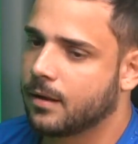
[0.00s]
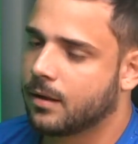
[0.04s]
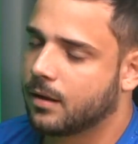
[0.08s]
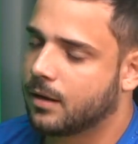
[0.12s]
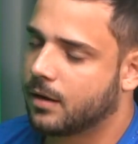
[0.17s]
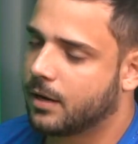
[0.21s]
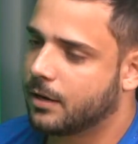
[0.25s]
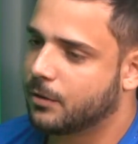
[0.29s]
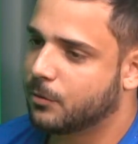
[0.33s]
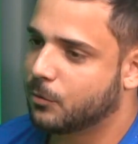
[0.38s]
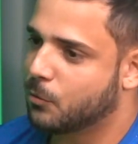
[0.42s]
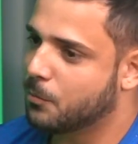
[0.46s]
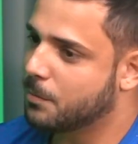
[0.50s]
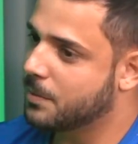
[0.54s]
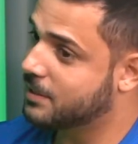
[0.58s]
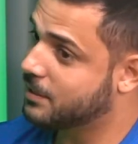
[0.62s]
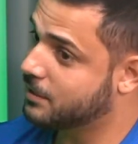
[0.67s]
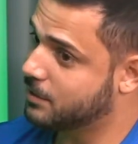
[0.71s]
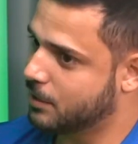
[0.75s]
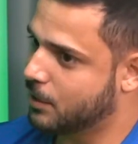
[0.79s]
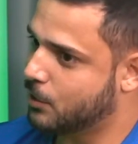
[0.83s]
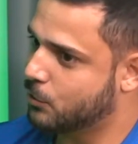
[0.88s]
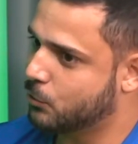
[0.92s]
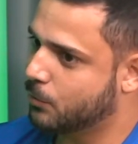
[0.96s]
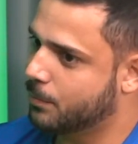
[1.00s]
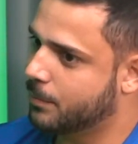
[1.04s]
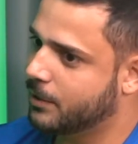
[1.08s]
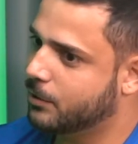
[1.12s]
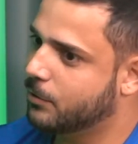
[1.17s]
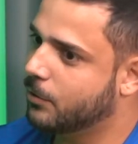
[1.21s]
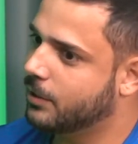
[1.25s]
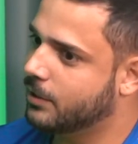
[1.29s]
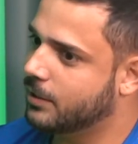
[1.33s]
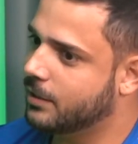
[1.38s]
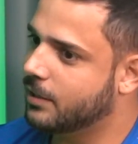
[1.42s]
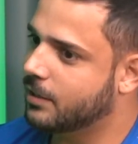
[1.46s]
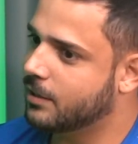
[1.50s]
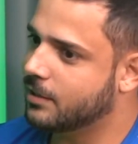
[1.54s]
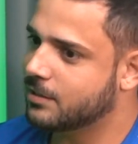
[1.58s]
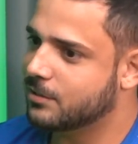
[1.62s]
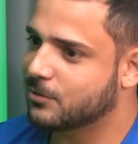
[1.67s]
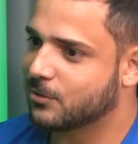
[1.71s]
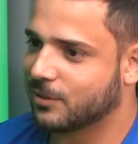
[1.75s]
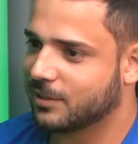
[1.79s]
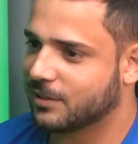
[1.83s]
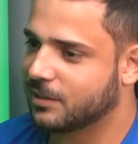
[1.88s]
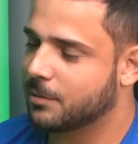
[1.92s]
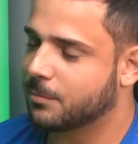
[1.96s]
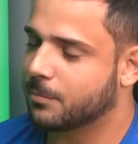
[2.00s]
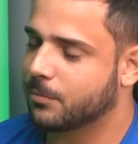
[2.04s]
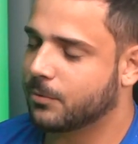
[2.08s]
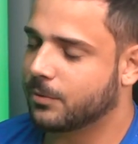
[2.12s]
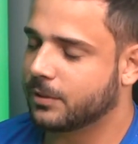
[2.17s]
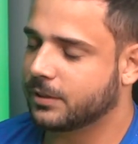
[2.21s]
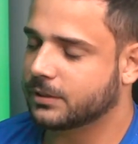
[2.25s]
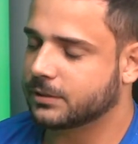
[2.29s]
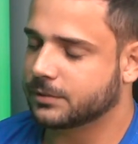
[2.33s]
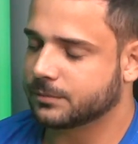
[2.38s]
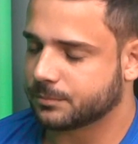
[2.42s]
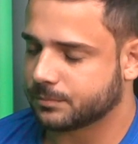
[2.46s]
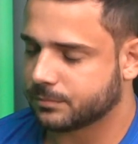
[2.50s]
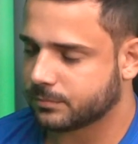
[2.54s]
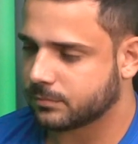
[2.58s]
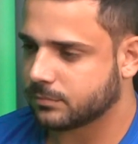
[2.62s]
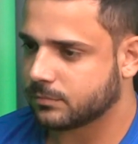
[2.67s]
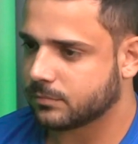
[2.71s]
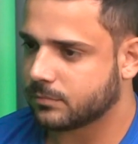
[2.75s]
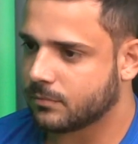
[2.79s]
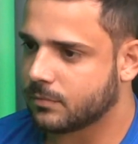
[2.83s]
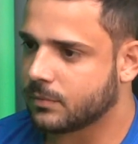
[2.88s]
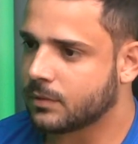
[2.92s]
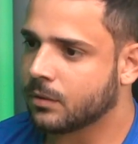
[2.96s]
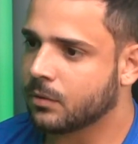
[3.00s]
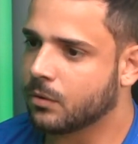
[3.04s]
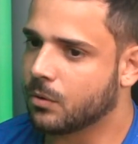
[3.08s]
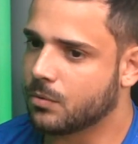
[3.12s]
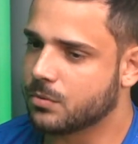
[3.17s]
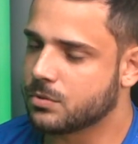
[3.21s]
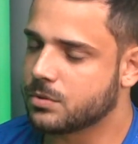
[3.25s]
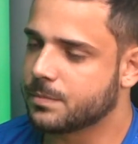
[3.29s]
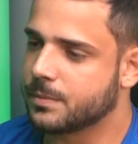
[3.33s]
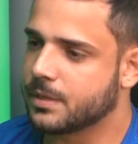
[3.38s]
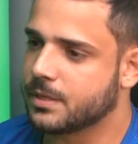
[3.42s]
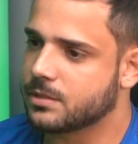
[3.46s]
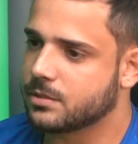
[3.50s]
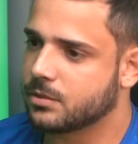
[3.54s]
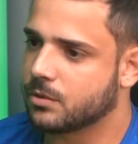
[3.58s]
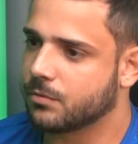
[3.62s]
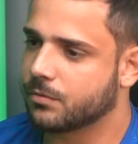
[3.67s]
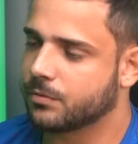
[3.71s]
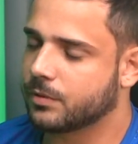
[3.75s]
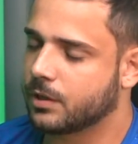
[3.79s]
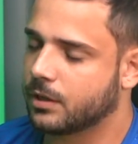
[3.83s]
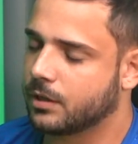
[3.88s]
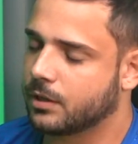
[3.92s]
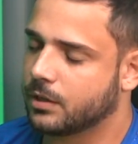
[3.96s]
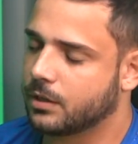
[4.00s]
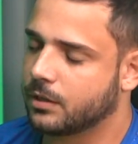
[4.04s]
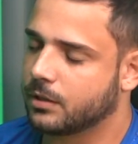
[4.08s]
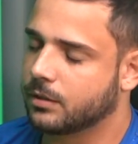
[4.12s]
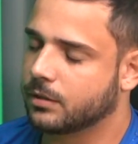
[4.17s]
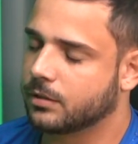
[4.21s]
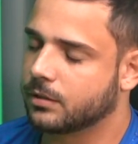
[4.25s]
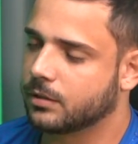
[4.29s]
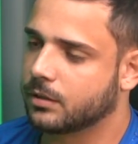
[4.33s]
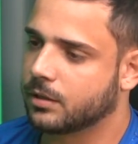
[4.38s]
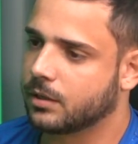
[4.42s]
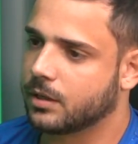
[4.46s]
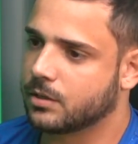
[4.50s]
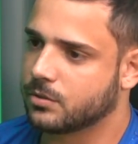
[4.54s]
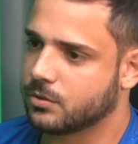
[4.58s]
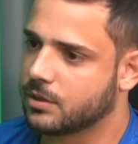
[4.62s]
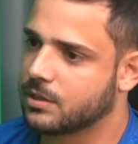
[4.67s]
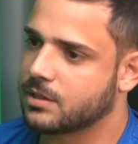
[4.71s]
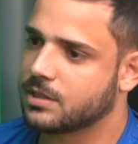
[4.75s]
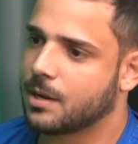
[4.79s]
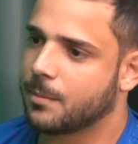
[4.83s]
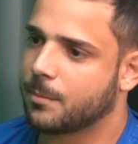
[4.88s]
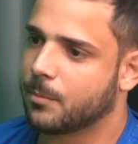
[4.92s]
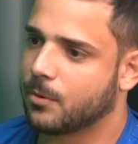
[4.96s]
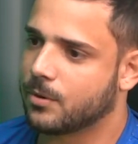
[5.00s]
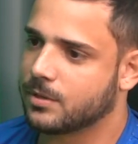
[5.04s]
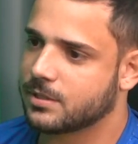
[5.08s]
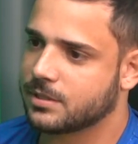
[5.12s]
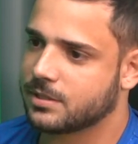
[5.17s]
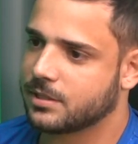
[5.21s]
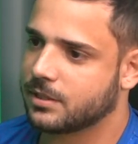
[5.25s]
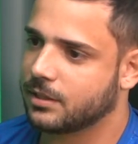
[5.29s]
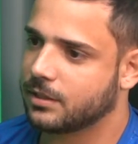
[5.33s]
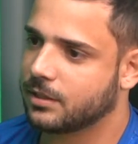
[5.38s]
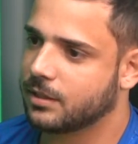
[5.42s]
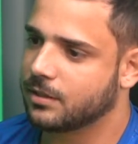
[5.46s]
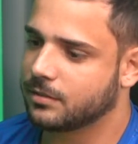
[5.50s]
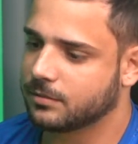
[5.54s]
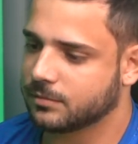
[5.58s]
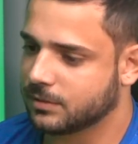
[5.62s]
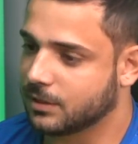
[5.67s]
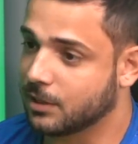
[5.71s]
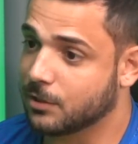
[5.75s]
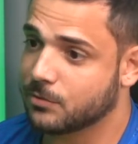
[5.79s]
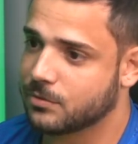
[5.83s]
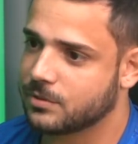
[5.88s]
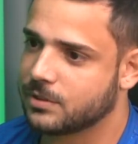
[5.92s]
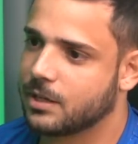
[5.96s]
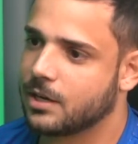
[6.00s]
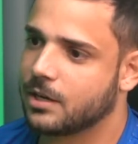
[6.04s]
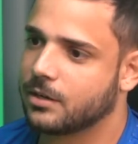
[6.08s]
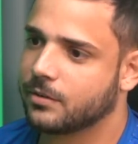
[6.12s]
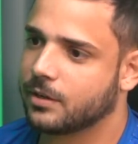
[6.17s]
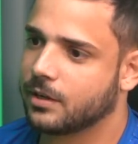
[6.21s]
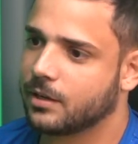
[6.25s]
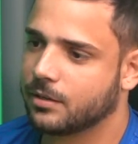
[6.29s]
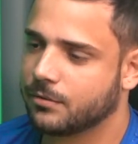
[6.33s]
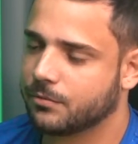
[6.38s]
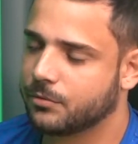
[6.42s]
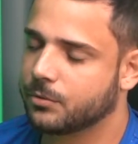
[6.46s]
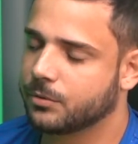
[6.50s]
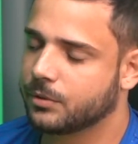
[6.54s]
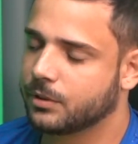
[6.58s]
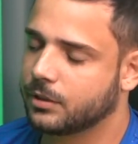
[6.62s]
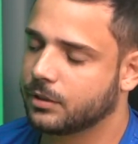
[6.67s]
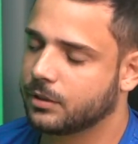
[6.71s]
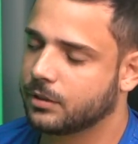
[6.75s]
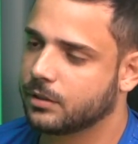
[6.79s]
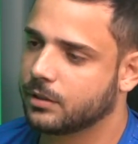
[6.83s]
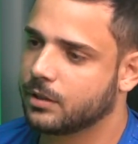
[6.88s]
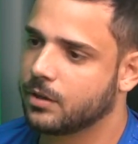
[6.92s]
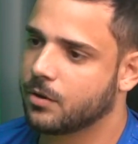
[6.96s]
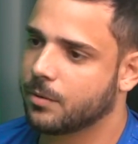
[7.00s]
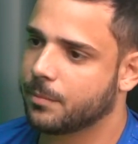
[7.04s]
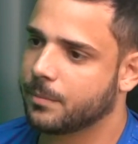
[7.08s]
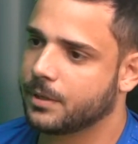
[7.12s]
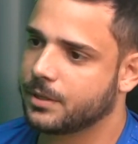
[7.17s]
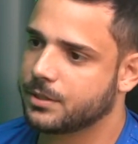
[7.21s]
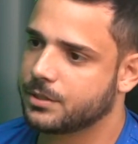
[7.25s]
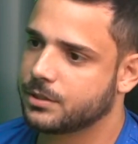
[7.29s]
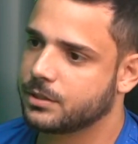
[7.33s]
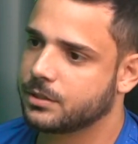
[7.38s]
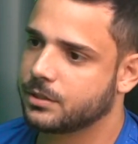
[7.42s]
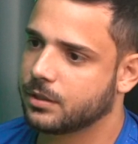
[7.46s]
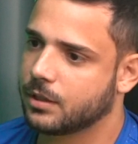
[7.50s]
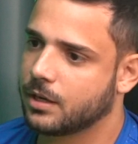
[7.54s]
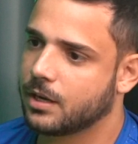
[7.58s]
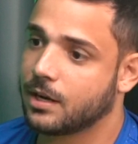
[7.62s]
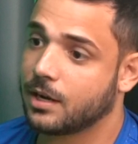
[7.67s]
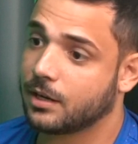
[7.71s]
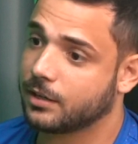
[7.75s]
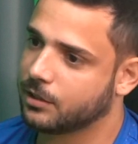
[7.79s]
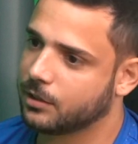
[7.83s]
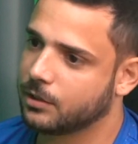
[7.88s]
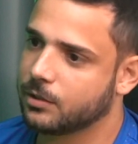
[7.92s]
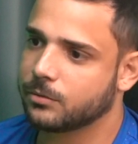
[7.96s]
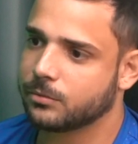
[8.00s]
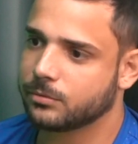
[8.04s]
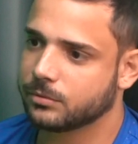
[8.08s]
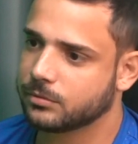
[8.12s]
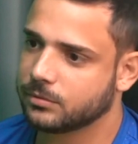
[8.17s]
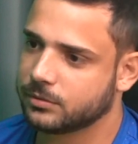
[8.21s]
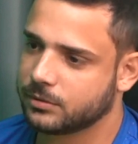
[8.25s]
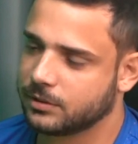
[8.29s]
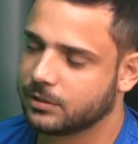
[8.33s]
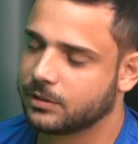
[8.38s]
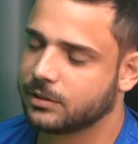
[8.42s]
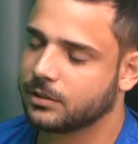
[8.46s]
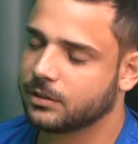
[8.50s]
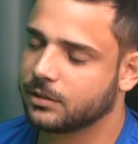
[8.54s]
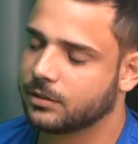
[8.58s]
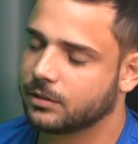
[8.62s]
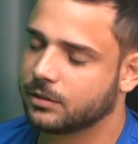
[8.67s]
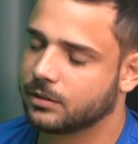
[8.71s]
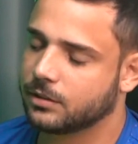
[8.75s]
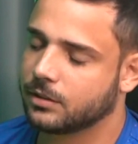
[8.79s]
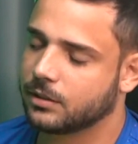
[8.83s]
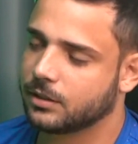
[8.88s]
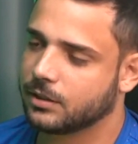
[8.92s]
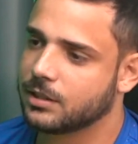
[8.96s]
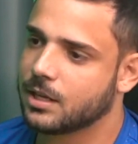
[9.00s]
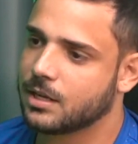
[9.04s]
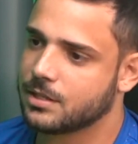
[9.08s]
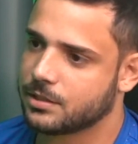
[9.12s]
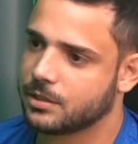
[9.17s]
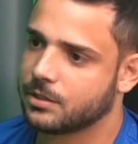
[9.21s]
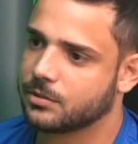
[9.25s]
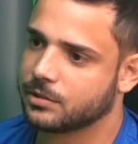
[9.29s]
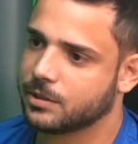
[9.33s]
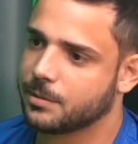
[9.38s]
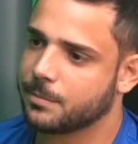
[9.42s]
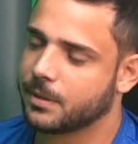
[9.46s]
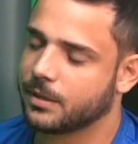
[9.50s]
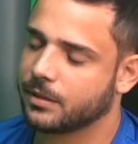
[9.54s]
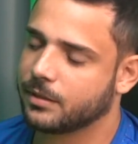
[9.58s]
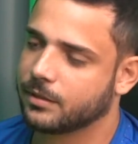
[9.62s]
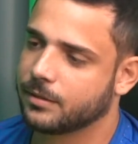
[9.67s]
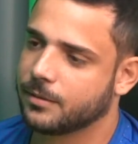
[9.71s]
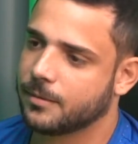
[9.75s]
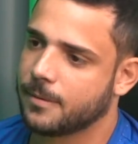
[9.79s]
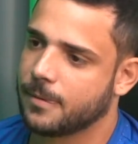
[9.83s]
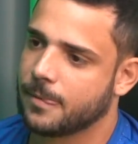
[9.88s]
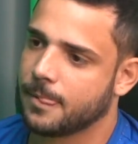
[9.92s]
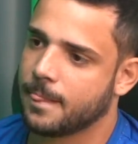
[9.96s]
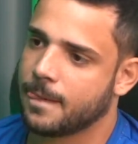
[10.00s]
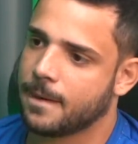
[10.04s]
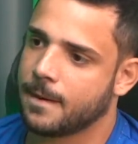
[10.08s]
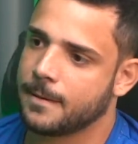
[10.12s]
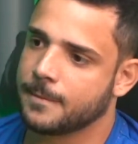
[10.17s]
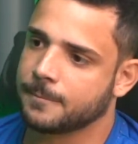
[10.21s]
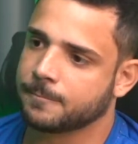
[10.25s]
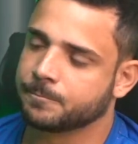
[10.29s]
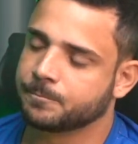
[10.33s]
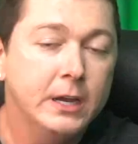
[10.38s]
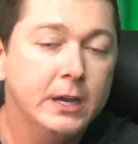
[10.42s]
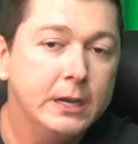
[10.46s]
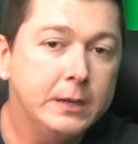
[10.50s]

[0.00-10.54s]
Aí no começo, assim, achou meio doideira, só que depois, com os meses que eu fiquei é, só nas apostas aí, dando certo, ela viu que, que realmente era aquilo e que, que dá certo também. Entendi.